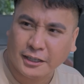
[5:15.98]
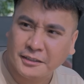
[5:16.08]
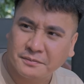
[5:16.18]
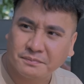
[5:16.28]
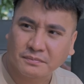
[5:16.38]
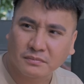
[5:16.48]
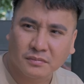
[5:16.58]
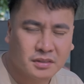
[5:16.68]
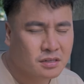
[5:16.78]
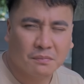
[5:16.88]
akin,
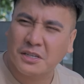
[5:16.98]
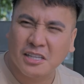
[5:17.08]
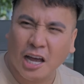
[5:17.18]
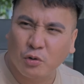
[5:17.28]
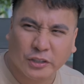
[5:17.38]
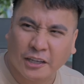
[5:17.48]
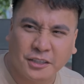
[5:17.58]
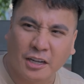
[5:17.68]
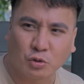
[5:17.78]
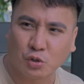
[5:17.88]
mas lalo kitang
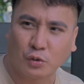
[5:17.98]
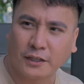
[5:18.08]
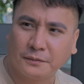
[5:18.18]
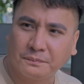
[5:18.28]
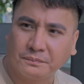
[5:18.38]
hindi nagustuhan.